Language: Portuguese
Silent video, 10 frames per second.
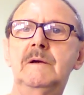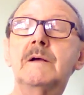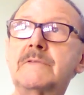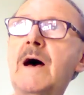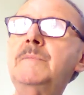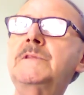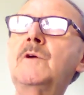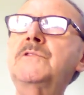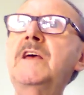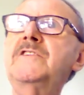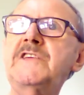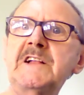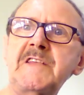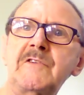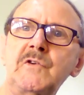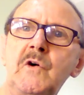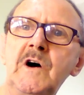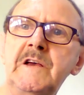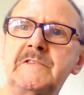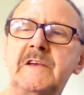Sabe? Então tem certas
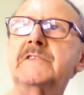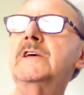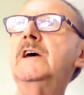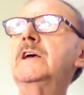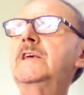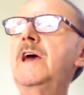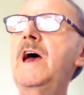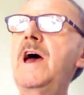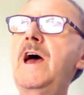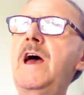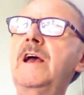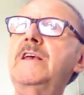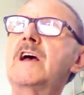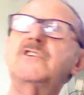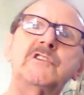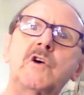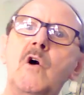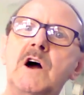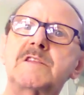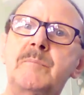coisas que, é, que a gente
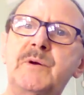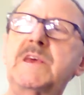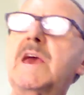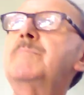corta. Por quê?